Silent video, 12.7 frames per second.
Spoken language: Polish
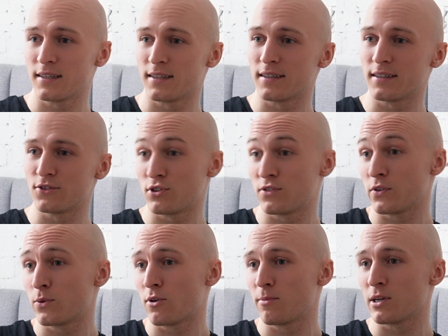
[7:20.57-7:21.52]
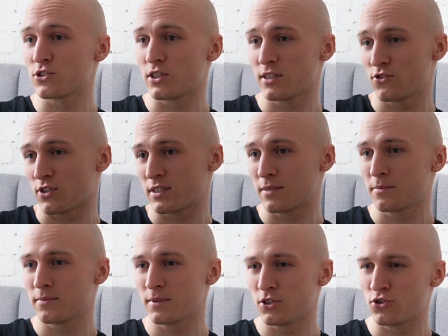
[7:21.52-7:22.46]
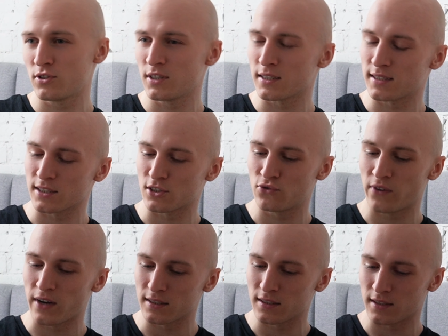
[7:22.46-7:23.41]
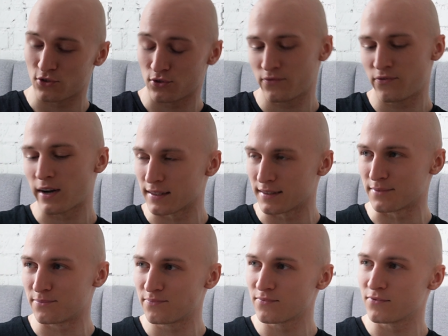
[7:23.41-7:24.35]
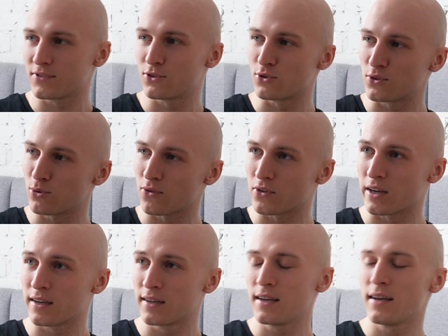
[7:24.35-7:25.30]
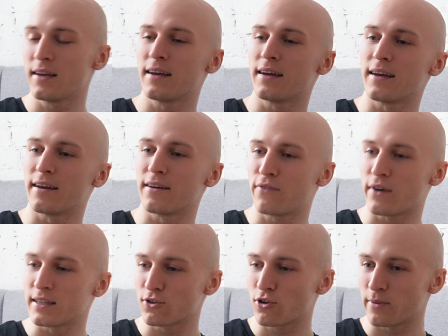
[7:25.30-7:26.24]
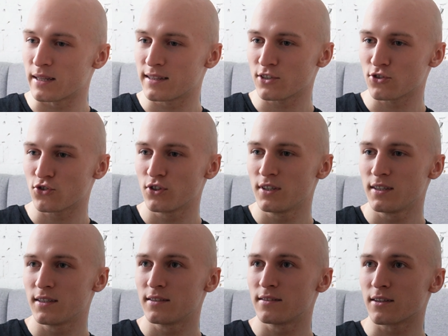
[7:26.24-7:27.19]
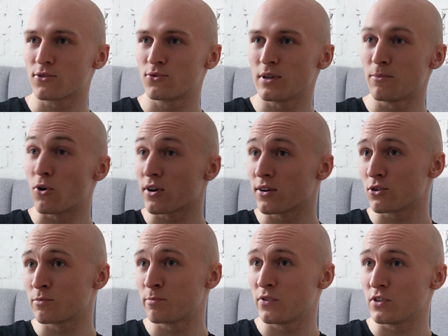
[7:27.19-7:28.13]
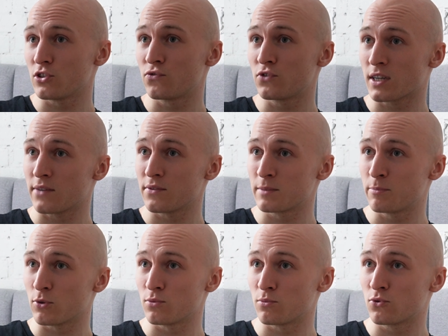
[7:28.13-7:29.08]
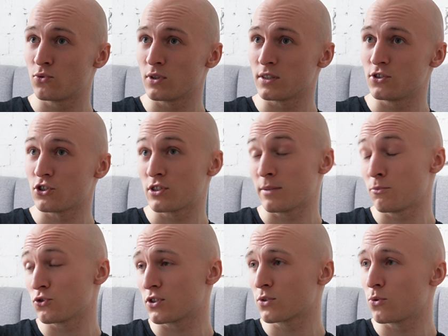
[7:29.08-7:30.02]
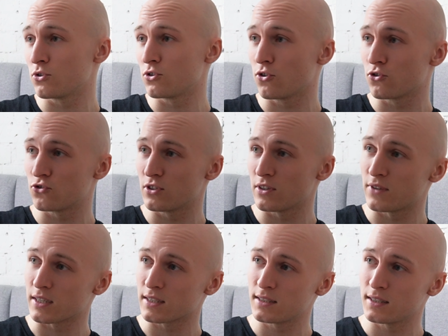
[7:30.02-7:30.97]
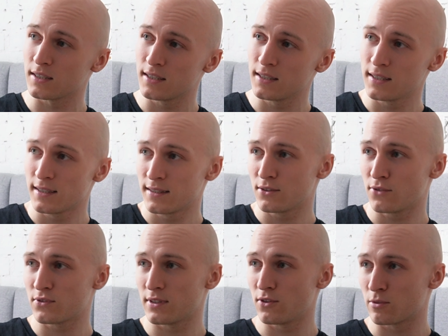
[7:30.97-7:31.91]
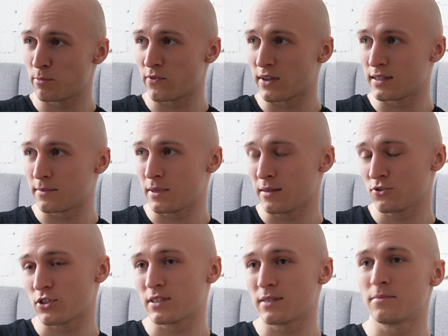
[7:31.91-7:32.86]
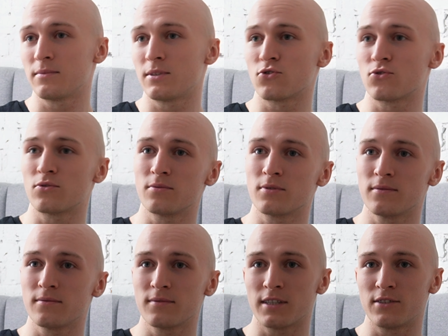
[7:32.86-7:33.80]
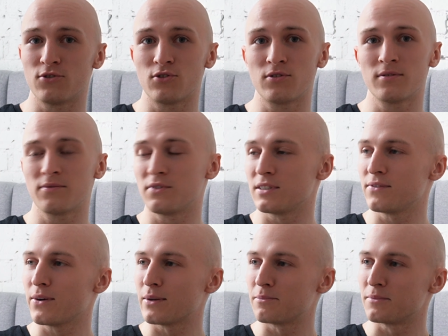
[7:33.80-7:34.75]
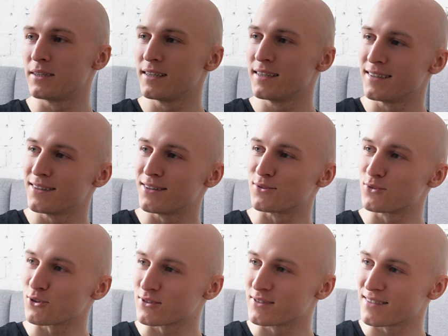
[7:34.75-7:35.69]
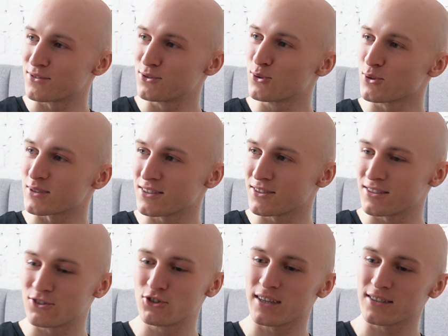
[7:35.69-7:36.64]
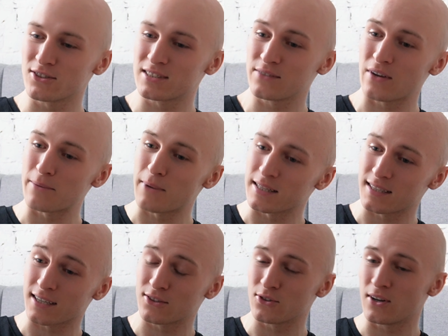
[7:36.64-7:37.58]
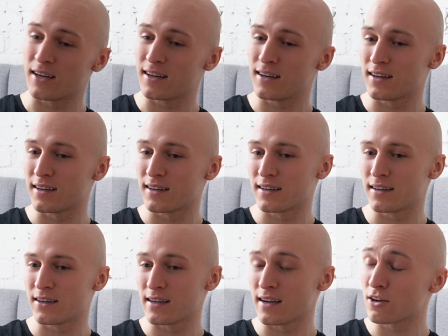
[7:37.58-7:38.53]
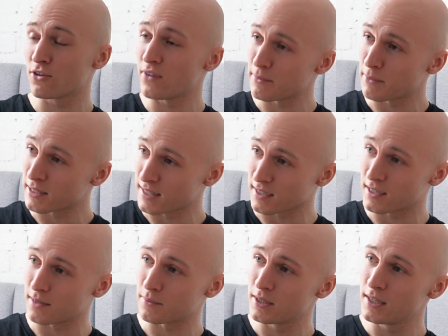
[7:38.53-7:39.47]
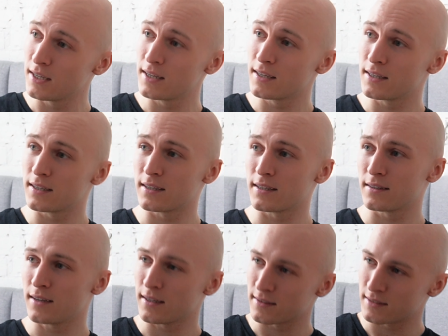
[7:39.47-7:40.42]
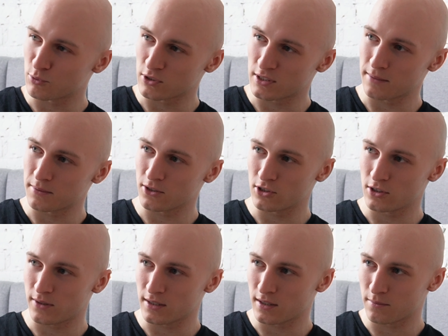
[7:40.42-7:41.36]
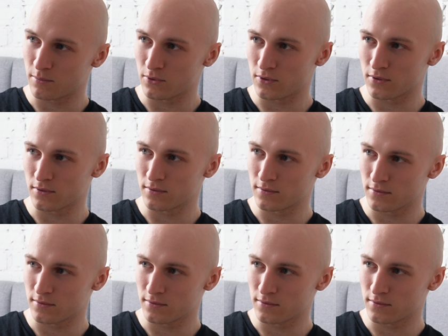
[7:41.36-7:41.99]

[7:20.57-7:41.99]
e, czy zwykłe obrażanie czasem. Jeśli jest jakiś fajny, znaczy fajny, w cudzysłowie, e, fajny komentarz, na który mogę odpowiedzieć w ciekawy sposób, który gdzieś tam może skłoni kogoś do refleksji, to wtedy odpowiadam. A czasem też kiedyś wyzywałem odwrotnie w drugą no. stronę, czyli jak dostawałem atak, to e, reagowałem atakiem, e, ale zaprzestałem tego działania, bo